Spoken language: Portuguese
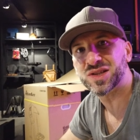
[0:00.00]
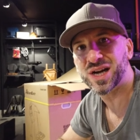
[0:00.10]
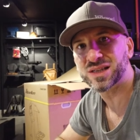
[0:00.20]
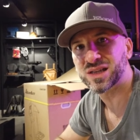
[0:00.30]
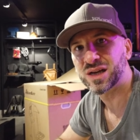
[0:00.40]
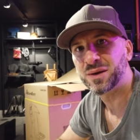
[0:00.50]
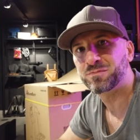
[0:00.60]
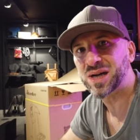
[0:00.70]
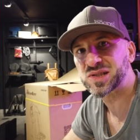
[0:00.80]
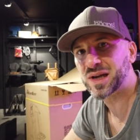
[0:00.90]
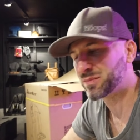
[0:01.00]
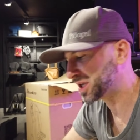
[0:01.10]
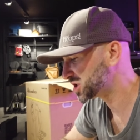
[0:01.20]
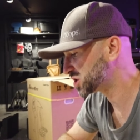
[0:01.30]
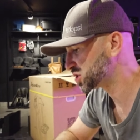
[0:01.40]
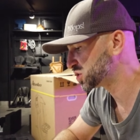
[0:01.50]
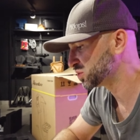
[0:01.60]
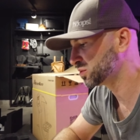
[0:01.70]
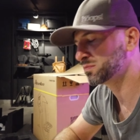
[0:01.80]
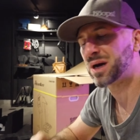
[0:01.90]
trata basicamente de
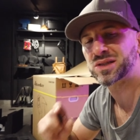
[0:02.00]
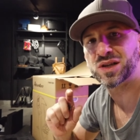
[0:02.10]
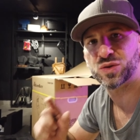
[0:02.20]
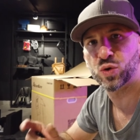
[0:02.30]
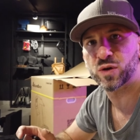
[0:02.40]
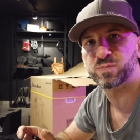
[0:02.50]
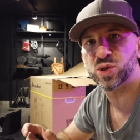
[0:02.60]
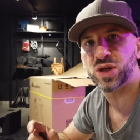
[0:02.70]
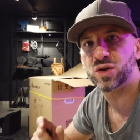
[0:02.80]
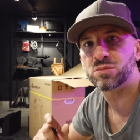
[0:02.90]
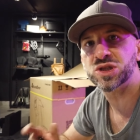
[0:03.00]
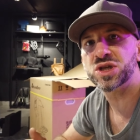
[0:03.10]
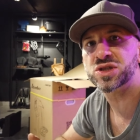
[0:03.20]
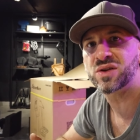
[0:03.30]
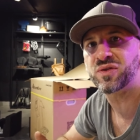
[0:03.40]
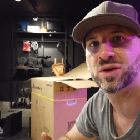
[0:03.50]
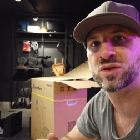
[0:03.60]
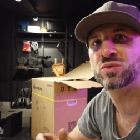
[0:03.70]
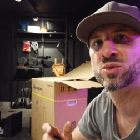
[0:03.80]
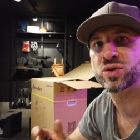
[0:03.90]
um batedor, porque como a gente está
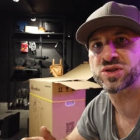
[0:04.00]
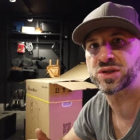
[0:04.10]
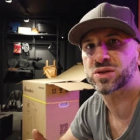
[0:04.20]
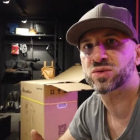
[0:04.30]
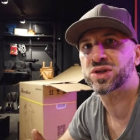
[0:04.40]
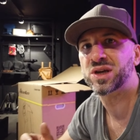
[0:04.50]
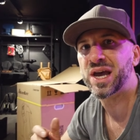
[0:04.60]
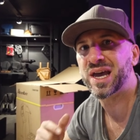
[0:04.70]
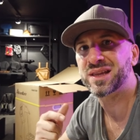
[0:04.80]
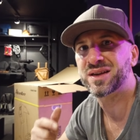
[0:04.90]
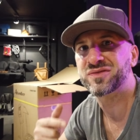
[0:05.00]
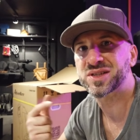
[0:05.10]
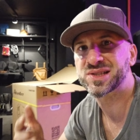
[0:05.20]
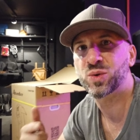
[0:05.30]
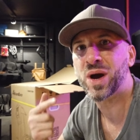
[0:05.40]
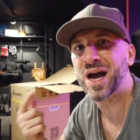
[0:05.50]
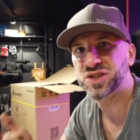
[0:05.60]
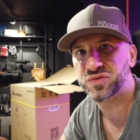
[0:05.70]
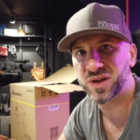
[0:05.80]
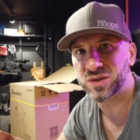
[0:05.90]
falando do monociclo que é na versão
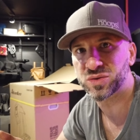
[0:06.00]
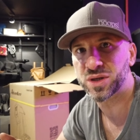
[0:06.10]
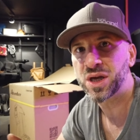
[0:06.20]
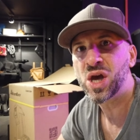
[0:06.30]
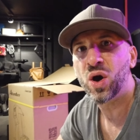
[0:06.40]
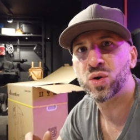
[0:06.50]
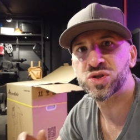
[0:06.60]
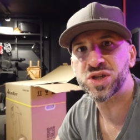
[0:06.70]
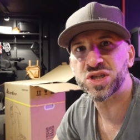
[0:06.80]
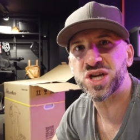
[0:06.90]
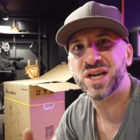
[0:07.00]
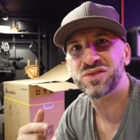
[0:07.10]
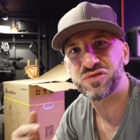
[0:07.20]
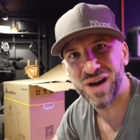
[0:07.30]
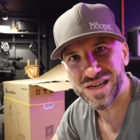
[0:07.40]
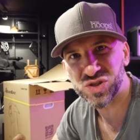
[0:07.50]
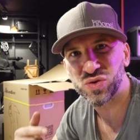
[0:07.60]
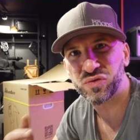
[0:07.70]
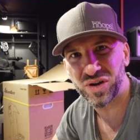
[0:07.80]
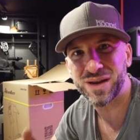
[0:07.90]
Advento, ou seja, ele vai
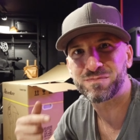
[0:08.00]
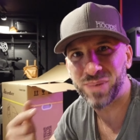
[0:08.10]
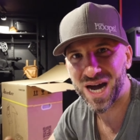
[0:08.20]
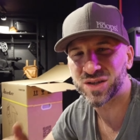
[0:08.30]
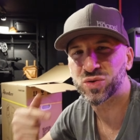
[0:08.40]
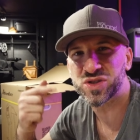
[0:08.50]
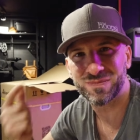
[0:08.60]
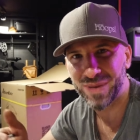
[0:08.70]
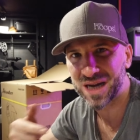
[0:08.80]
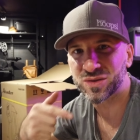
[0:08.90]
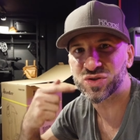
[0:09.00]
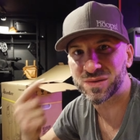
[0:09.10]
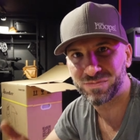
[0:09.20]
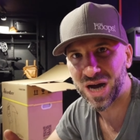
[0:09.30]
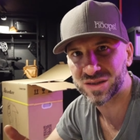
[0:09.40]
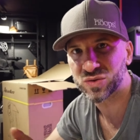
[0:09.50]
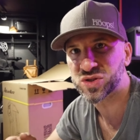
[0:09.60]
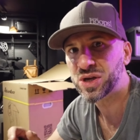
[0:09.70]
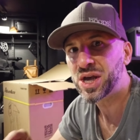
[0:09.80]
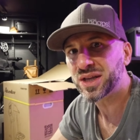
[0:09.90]
sofrer impactos, impactos, impactos.